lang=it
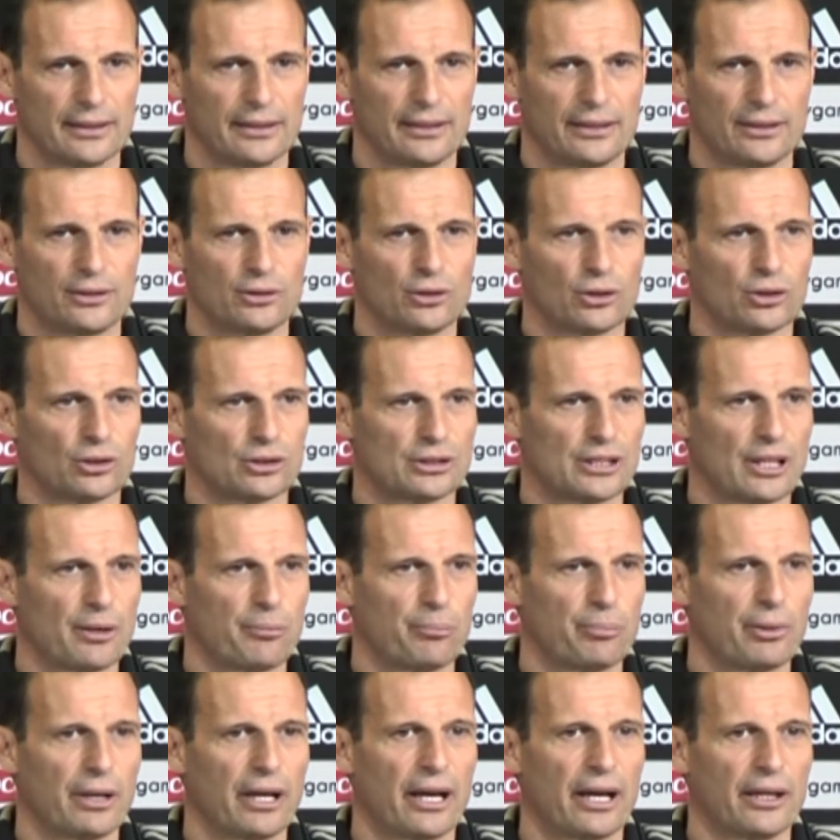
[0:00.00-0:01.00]
io dico
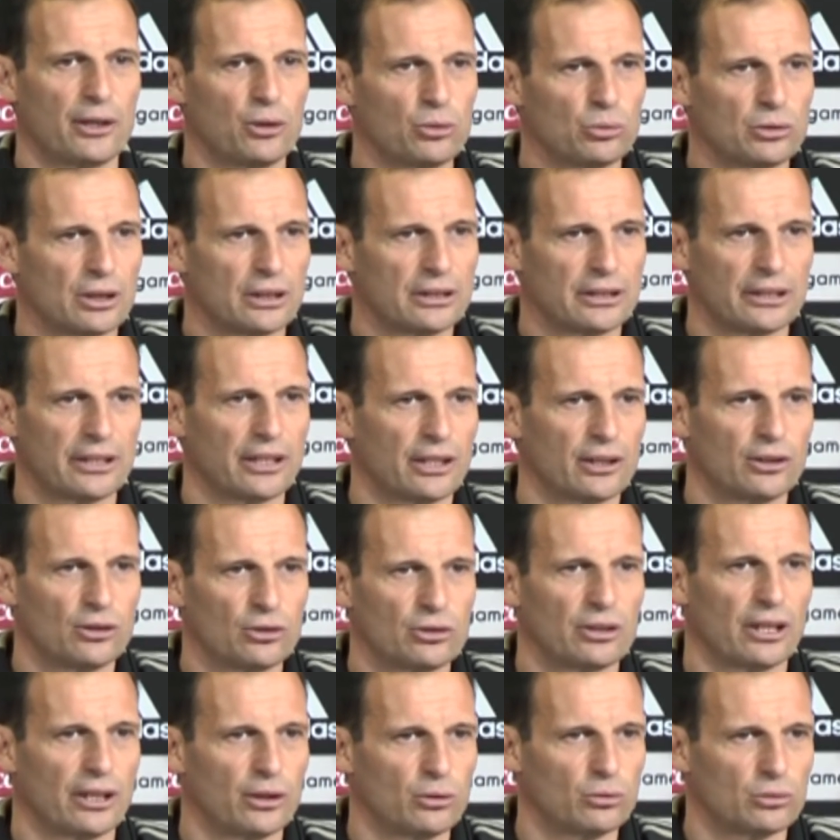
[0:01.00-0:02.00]
sempre aiutati che Dio
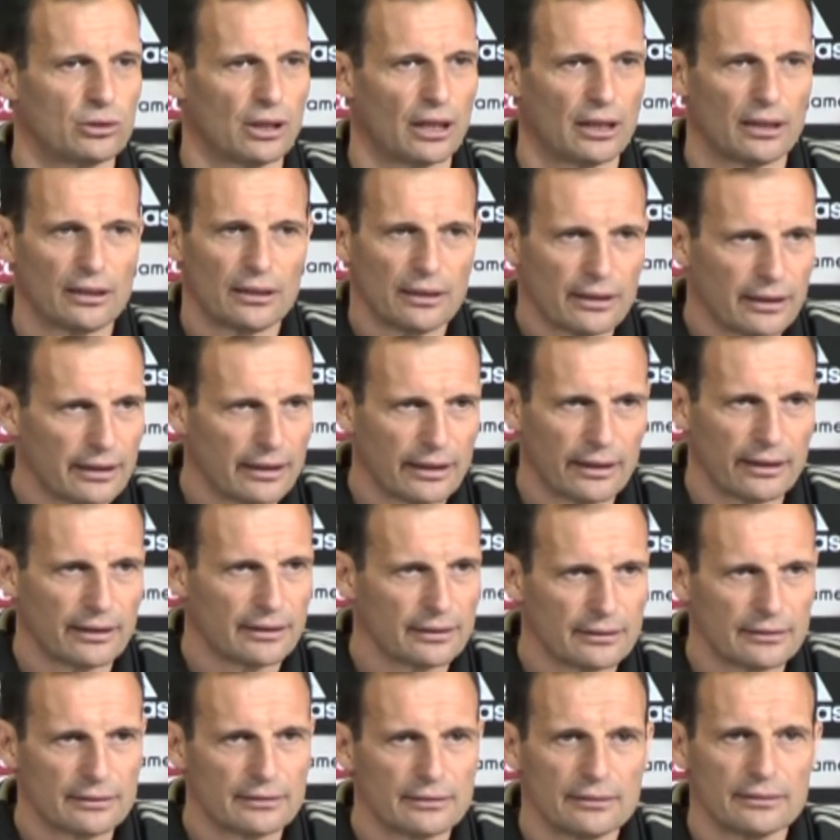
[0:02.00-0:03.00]
ti aiuta. Eh,
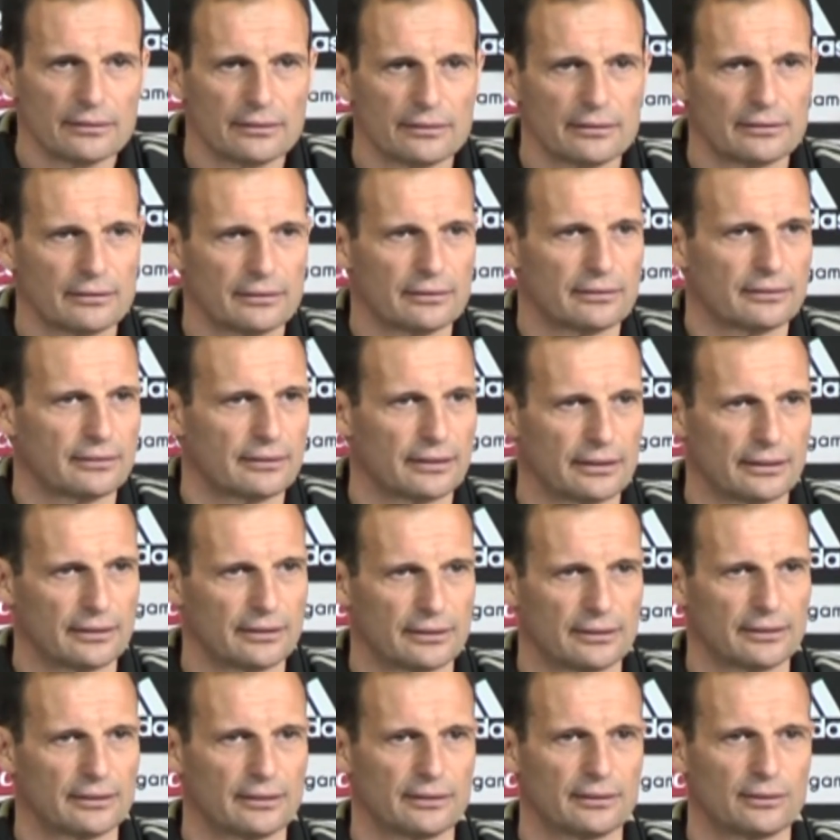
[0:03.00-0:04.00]

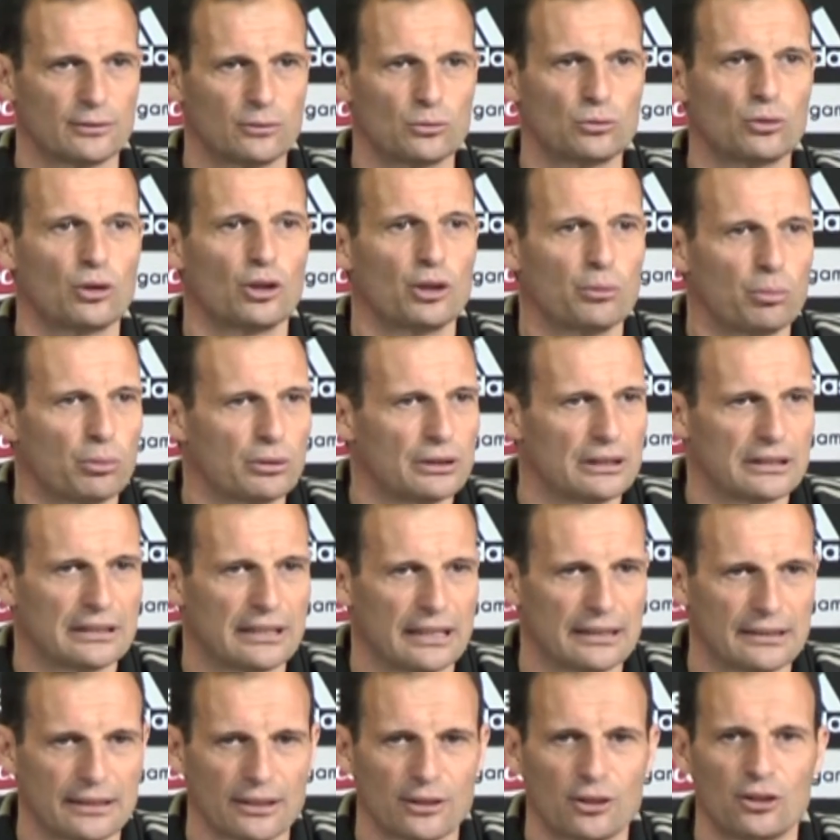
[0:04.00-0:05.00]
eh, uno gli può dire
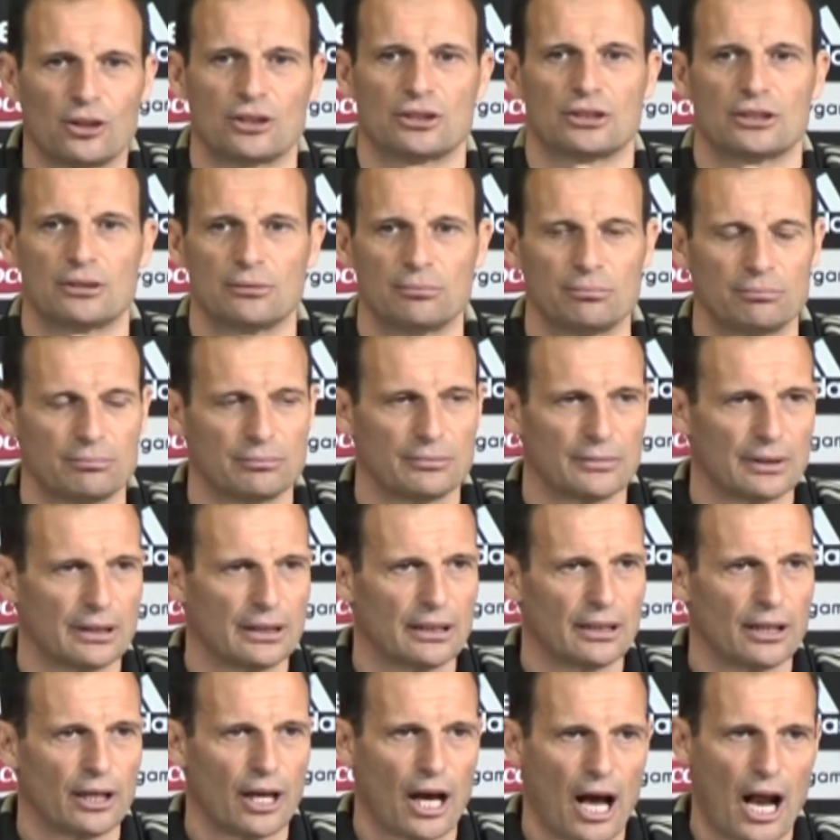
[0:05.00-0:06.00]
tante cose.
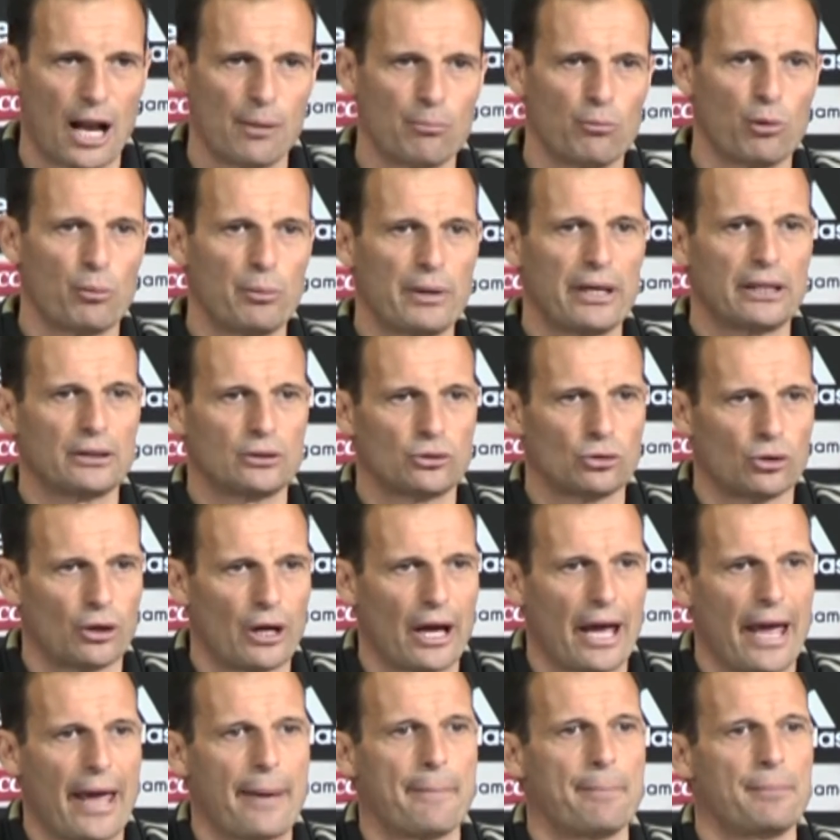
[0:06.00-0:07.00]
Al
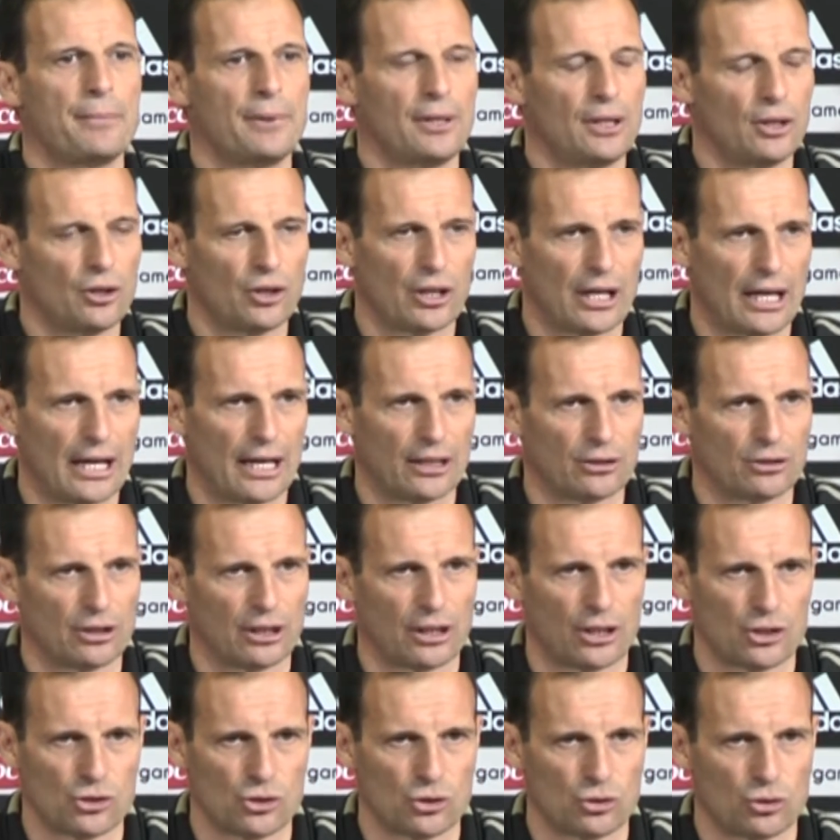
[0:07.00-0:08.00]
momento è migliorato
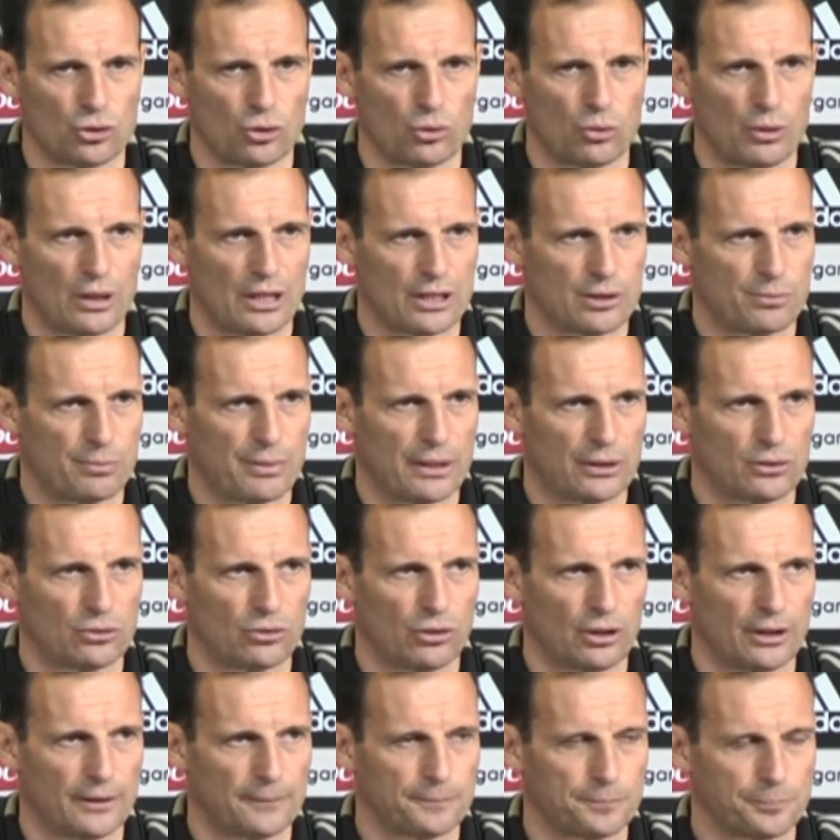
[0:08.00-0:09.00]
anche sotto quell'aspetto
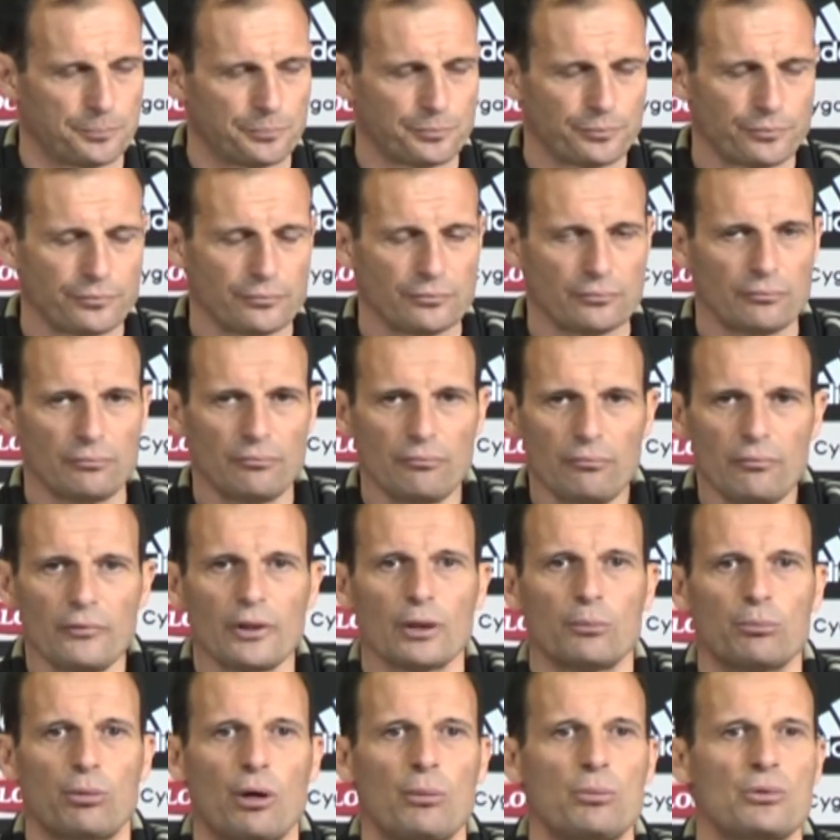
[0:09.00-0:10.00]
lì.
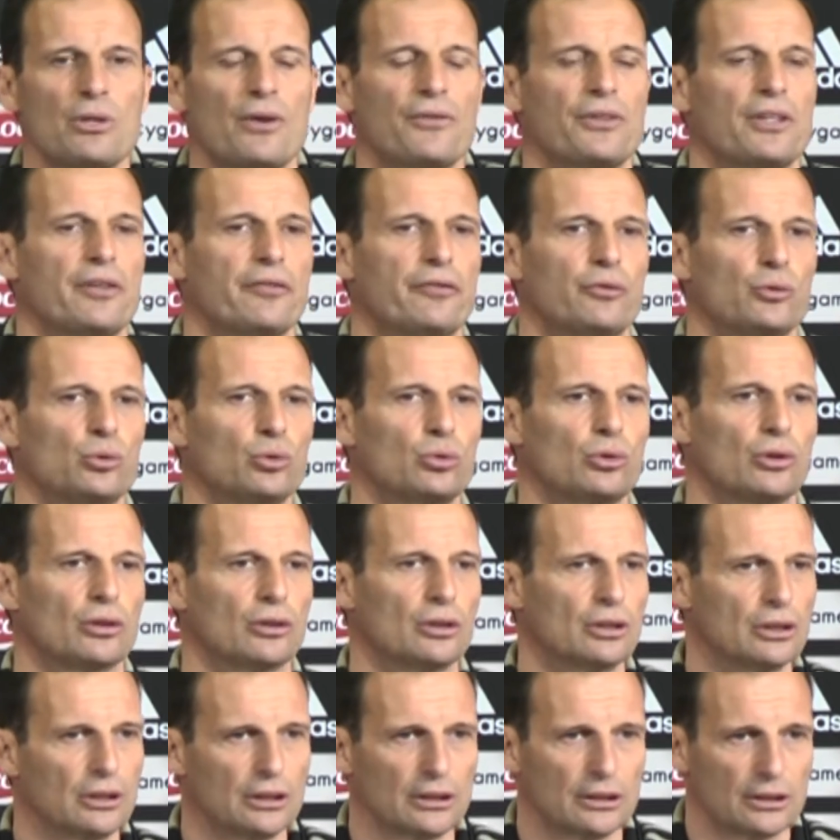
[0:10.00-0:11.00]
Poi bisogna vedere in
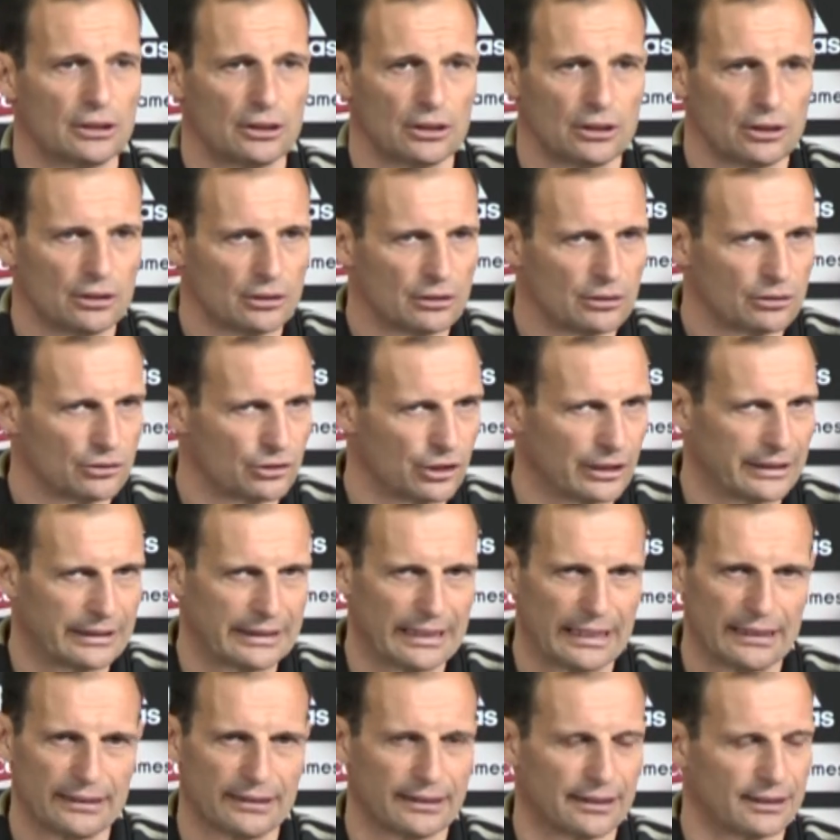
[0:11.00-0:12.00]
futuro. C'è
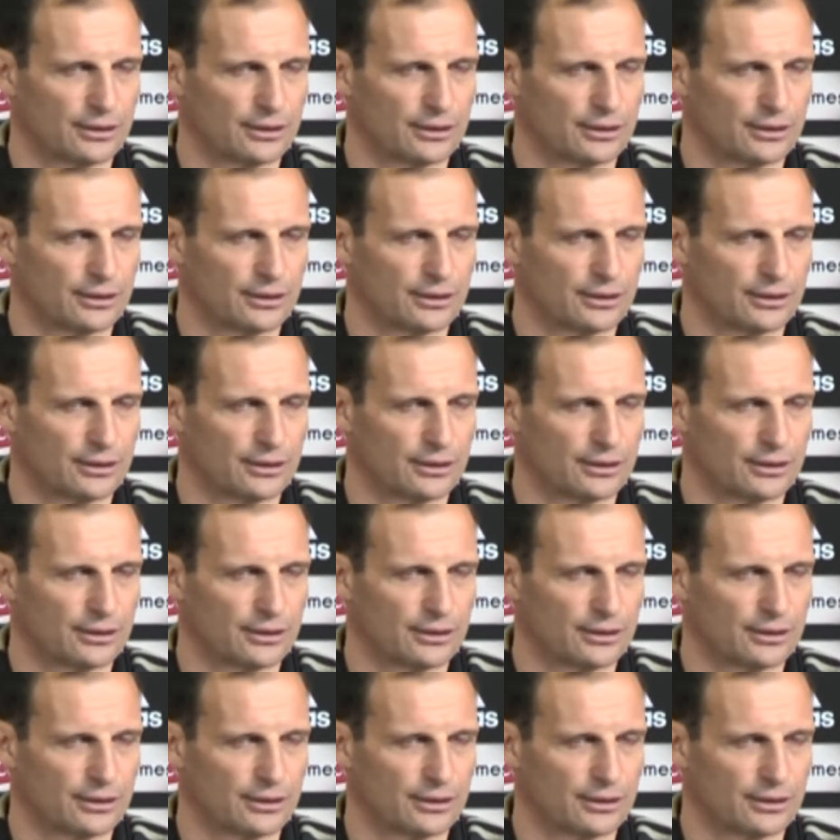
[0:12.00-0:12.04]
tanti